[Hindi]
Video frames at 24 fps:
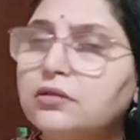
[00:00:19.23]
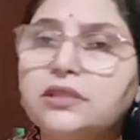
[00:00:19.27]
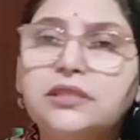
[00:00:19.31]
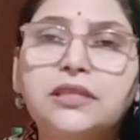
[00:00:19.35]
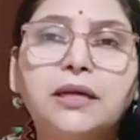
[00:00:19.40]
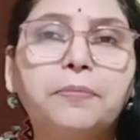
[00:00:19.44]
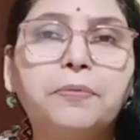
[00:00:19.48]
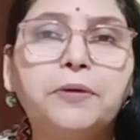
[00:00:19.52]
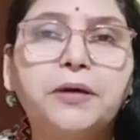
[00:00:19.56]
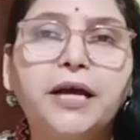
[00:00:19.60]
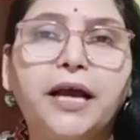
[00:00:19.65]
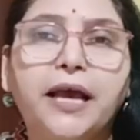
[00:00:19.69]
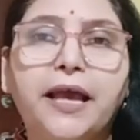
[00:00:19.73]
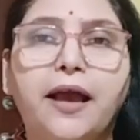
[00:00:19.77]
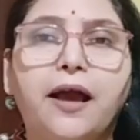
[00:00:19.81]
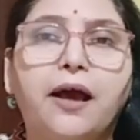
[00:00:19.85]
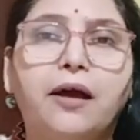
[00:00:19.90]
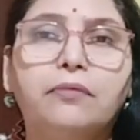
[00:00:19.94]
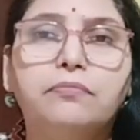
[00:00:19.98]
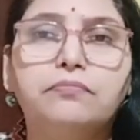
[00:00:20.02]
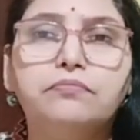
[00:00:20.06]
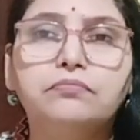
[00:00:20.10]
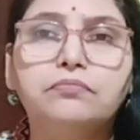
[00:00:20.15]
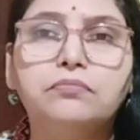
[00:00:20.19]
सब गया
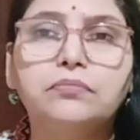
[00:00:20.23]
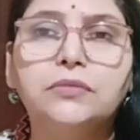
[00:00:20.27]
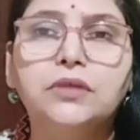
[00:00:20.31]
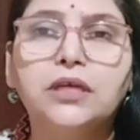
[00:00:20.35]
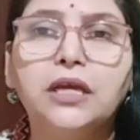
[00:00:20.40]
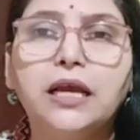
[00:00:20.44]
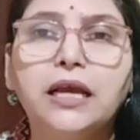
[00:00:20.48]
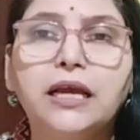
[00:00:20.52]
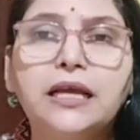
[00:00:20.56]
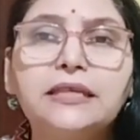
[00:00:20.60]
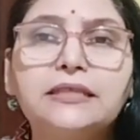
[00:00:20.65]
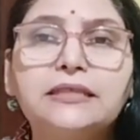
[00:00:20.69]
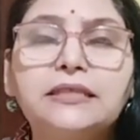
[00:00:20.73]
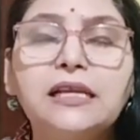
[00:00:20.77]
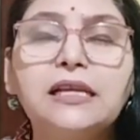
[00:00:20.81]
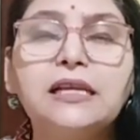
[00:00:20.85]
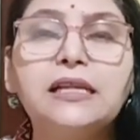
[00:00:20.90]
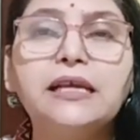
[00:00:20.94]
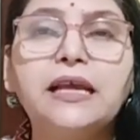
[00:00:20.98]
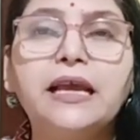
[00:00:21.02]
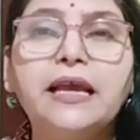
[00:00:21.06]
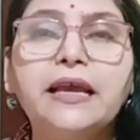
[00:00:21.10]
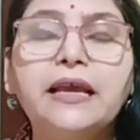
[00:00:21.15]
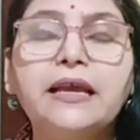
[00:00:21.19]

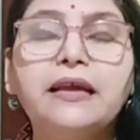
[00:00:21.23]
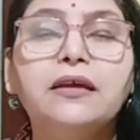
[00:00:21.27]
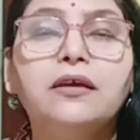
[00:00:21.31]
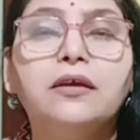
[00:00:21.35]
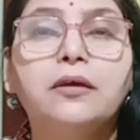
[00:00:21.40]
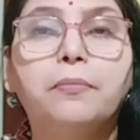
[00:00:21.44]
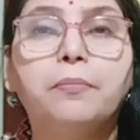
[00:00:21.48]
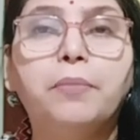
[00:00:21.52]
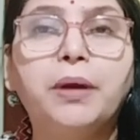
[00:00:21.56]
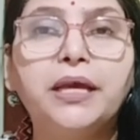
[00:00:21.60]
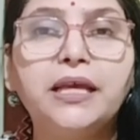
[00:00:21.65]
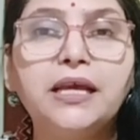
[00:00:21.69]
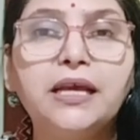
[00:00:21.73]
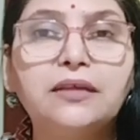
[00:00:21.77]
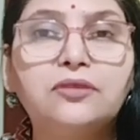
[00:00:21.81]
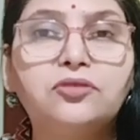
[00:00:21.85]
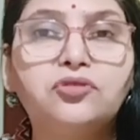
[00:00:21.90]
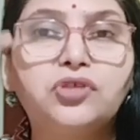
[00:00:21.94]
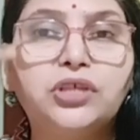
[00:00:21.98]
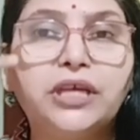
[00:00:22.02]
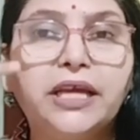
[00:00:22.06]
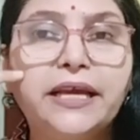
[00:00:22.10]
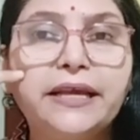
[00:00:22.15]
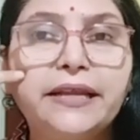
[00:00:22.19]
इसीलिए भैया
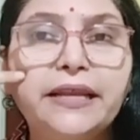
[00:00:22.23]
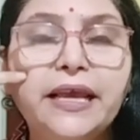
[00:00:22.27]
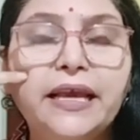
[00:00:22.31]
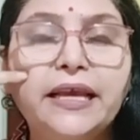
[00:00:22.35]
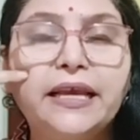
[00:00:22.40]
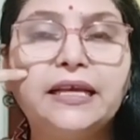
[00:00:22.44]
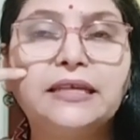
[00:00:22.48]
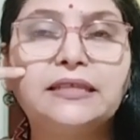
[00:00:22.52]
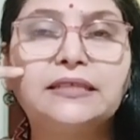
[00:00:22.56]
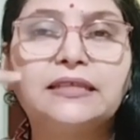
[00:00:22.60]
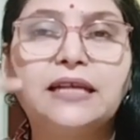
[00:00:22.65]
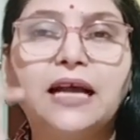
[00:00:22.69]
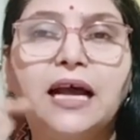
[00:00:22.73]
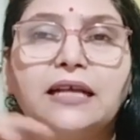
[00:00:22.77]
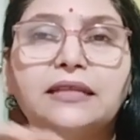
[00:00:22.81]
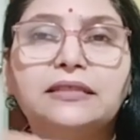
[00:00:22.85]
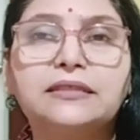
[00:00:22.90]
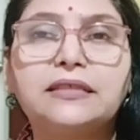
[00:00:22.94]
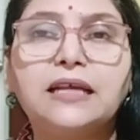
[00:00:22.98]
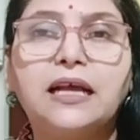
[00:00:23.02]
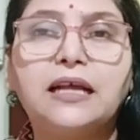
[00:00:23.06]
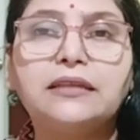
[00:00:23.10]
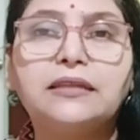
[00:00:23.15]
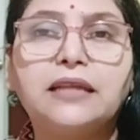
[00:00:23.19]
चेहरे के साथ
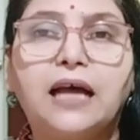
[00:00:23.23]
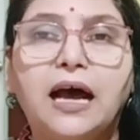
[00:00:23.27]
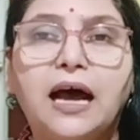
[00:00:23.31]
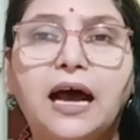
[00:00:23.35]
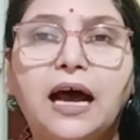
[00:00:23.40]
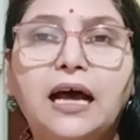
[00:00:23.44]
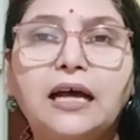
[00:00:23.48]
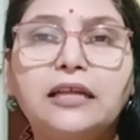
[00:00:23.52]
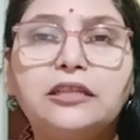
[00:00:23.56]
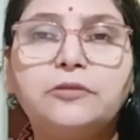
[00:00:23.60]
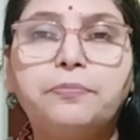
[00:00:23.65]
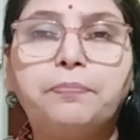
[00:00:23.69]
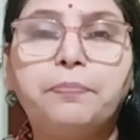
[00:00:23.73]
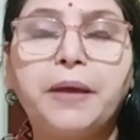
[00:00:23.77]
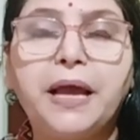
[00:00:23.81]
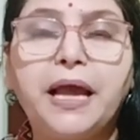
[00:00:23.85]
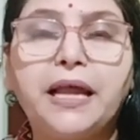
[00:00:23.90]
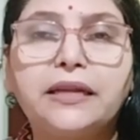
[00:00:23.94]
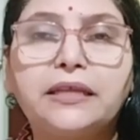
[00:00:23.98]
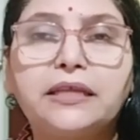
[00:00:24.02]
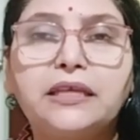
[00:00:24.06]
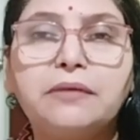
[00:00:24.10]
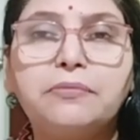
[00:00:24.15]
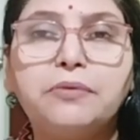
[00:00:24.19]
साथ हाथ
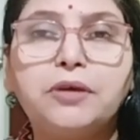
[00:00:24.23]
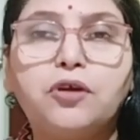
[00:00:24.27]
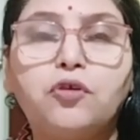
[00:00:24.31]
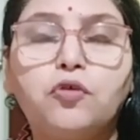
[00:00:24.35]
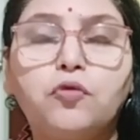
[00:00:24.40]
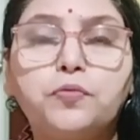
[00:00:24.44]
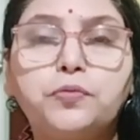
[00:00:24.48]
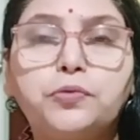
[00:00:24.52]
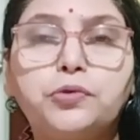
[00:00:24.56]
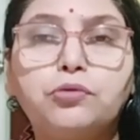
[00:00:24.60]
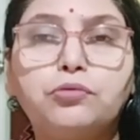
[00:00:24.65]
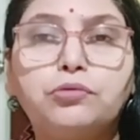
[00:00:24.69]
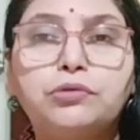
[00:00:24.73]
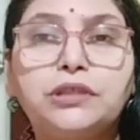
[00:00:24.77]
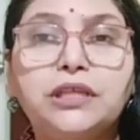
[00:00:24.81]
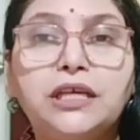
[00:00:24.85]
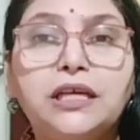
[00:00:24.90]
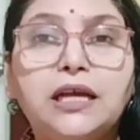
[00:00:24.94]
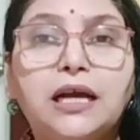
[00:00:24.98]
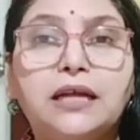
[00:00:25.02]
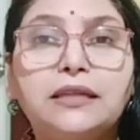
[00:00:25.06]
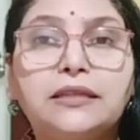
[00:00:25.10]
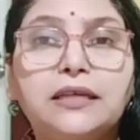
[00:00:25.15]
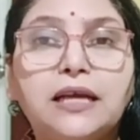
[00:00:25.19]
पैर की भी खूबसूरती
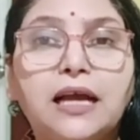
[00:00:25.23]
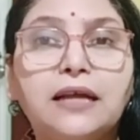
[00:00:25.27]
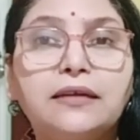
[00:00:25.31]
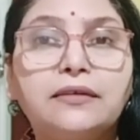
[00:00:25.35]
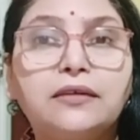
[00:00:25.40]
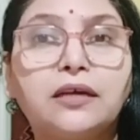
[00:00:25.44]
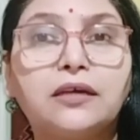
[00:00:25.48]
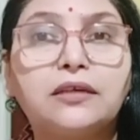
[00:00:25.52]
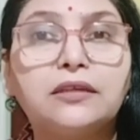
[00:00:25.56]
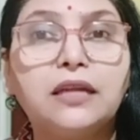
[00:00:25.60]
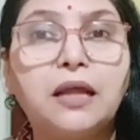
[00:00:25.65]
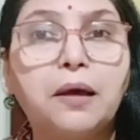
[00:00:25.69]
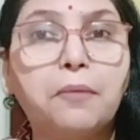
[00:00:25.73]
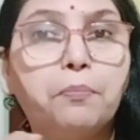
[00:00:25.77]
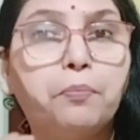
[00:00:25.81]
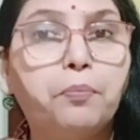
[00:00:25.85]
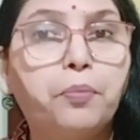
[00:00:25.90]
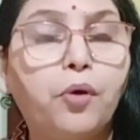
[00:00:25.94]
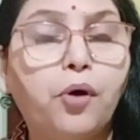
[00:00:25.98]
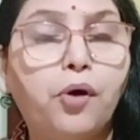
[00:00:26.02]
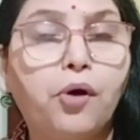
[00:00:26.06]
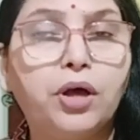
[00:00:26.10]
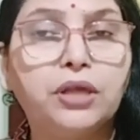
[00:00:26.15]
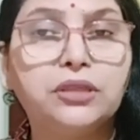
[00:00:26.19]
का ध्यान रखना
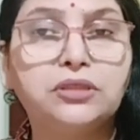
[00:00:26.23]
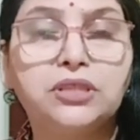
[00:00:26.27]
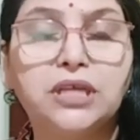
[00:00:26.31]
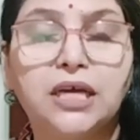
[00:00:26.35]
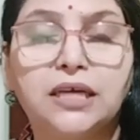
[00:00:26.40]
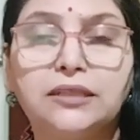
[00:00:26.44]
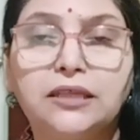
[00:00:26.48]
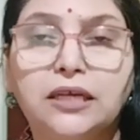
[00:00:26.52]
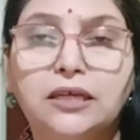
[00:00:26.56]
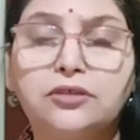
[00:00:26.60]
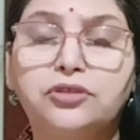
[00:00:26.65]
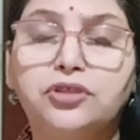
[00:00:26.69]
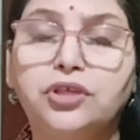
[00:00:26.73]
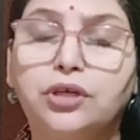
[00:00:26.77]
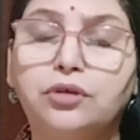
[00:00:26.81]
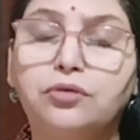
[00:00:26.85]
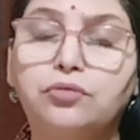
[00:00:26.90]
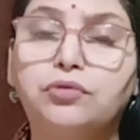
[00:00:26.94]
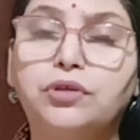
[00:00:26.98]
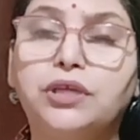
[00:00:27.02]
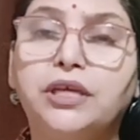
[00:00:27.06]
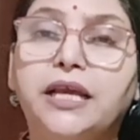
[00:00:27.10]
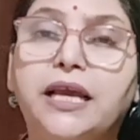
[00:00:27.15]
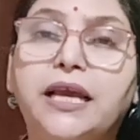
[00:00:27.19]
बहुत ज्यादा
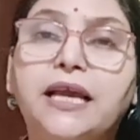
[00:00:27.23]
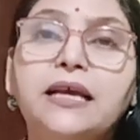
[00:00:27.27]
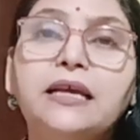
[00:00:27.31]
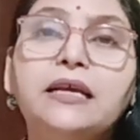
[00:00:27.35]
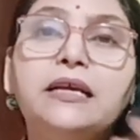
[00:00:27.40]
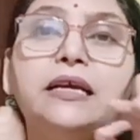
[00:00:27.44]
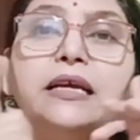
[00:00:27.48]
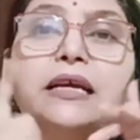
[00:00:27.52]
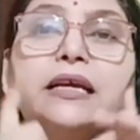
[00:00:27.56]
जरूरी है